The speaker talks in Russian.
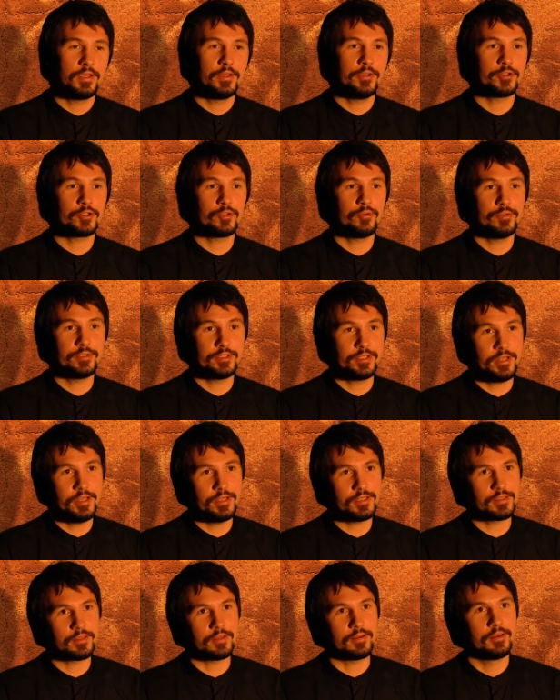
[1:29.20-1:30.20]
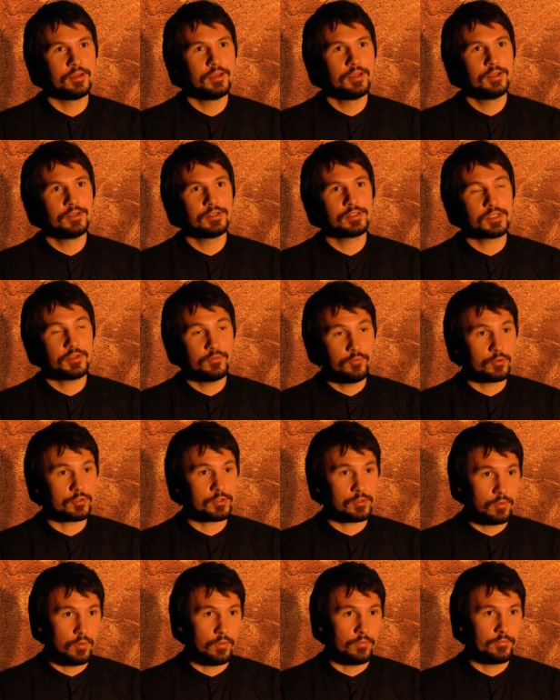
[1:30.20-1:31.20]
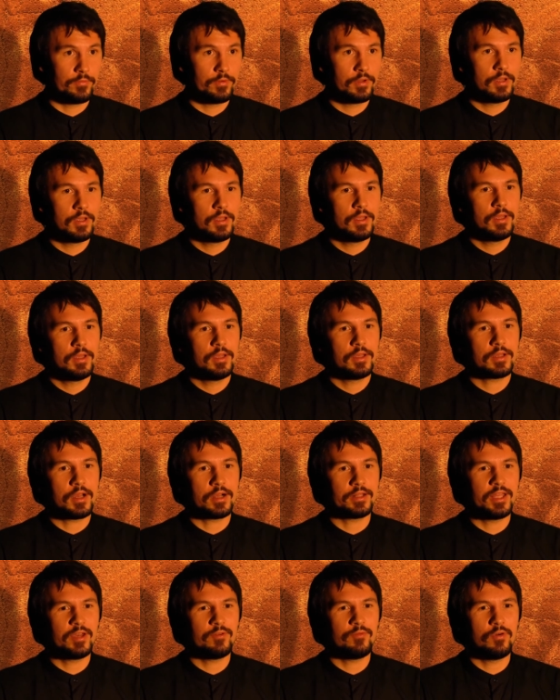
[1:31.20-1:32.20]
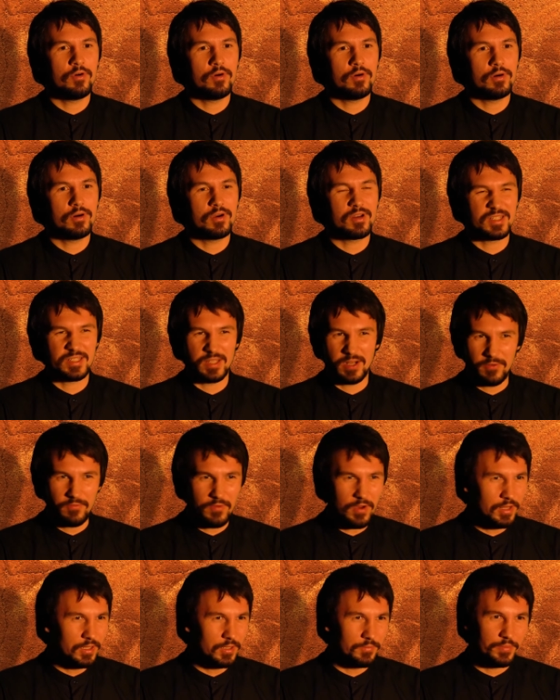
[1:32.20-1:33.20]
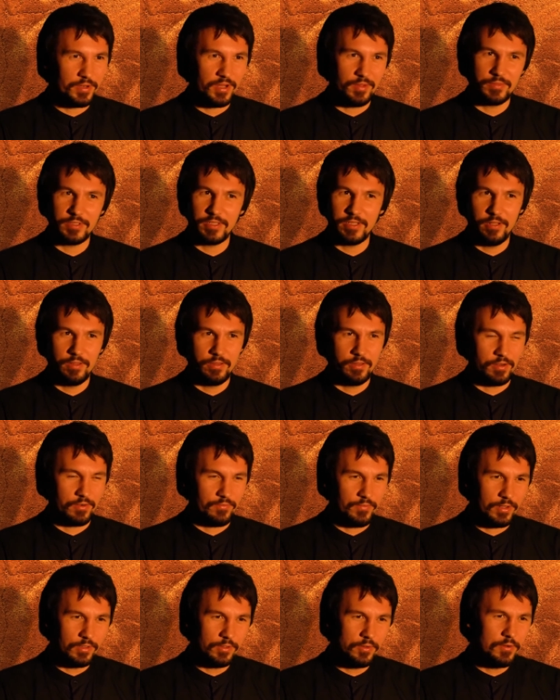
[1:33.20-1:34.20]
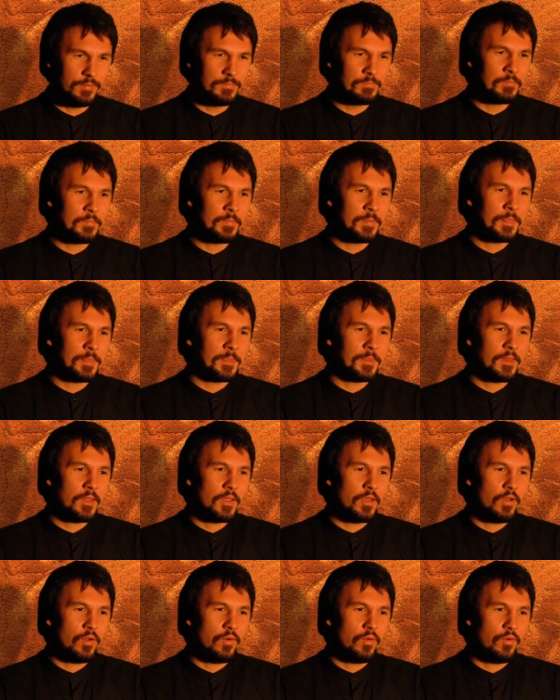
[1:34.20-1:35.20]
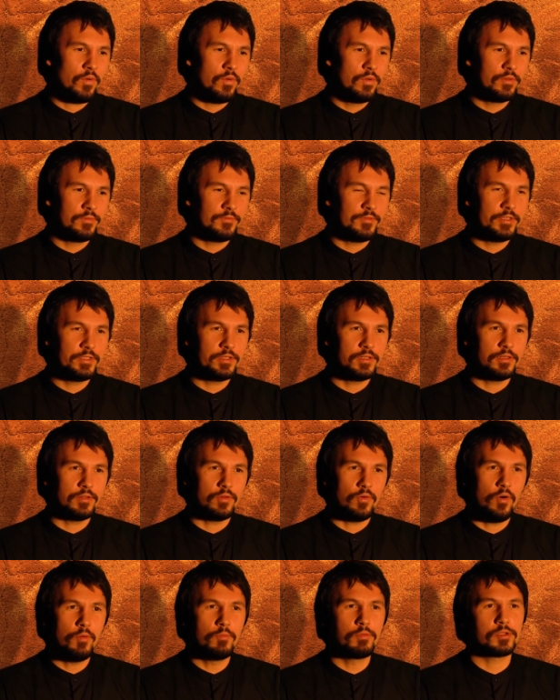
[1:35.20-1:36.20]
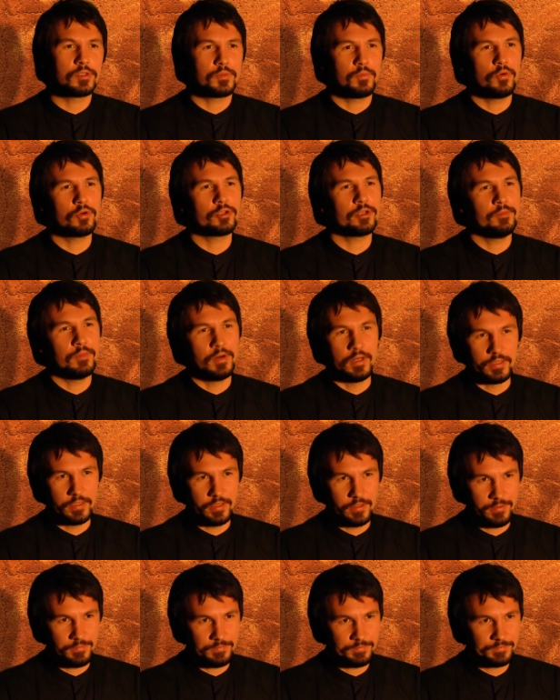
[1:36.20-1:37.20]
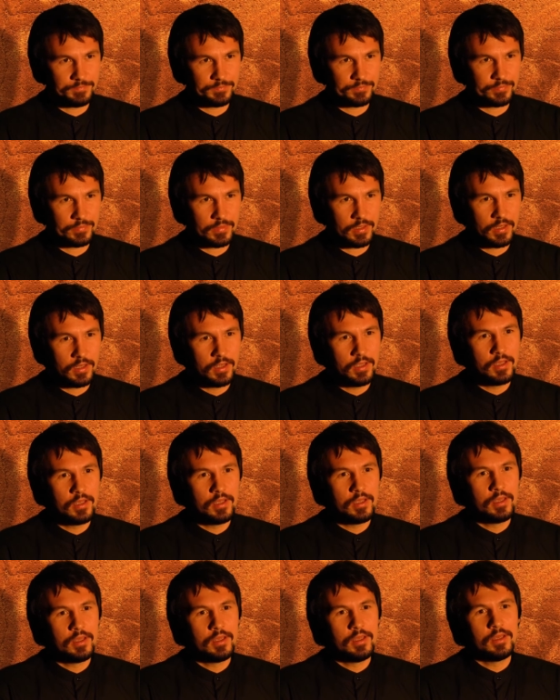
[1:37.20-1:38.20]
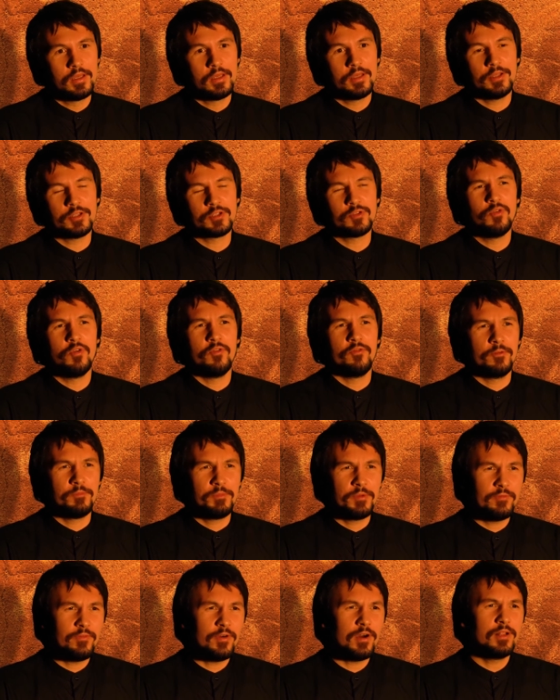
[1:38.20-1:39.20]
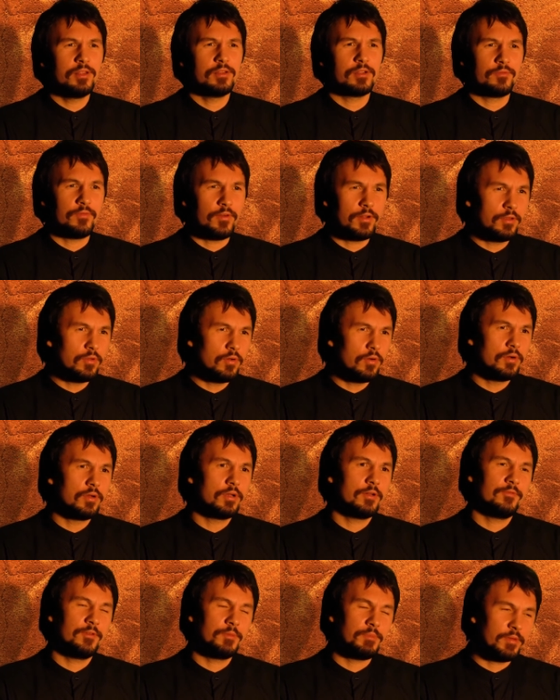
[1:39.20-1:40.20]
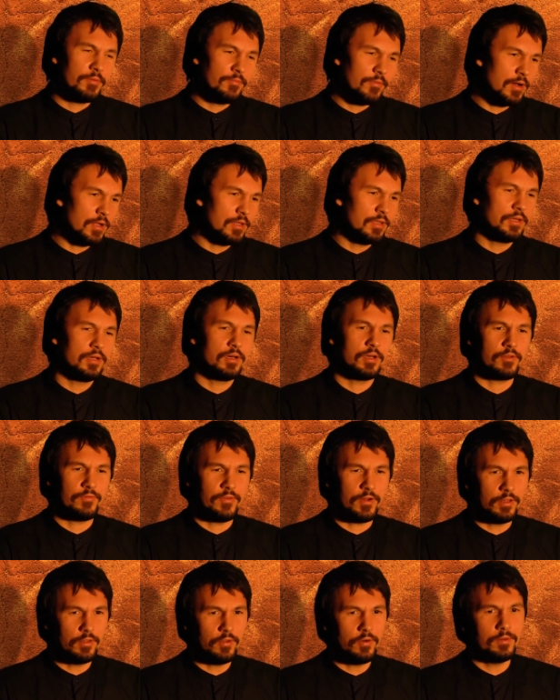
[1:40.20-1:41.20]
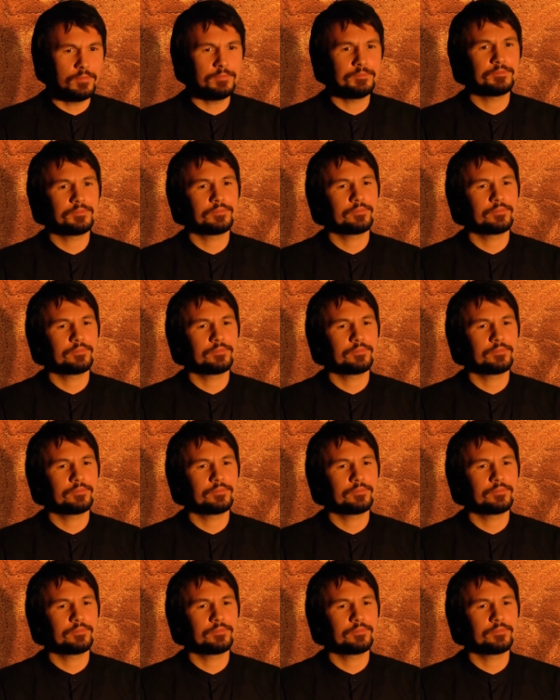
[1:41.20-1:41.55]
И что интересно, с его слов, когда его разрывало, прям сильно рвало, он видел образ Божьей Матери. И снова выпивал, рвало, выпивал, рвало.